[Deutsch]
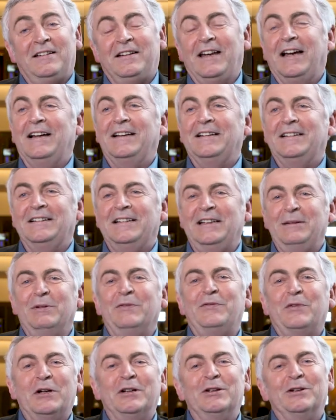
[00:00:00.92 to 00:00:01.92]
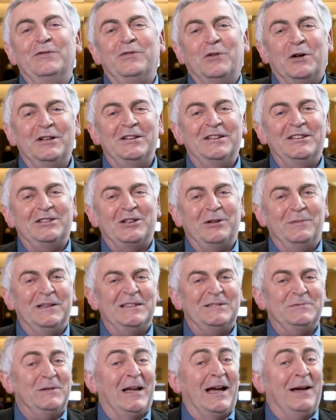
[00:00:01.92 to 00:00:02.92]
Ja, liebe Freundinnen und Freunde, ich komme
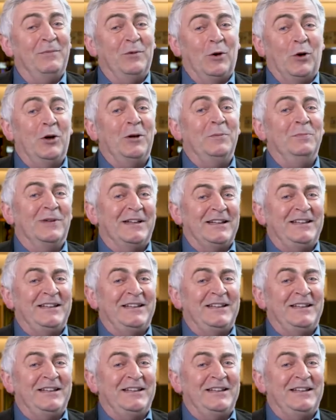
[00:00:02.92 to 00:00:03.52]
jetzt mit einem neuen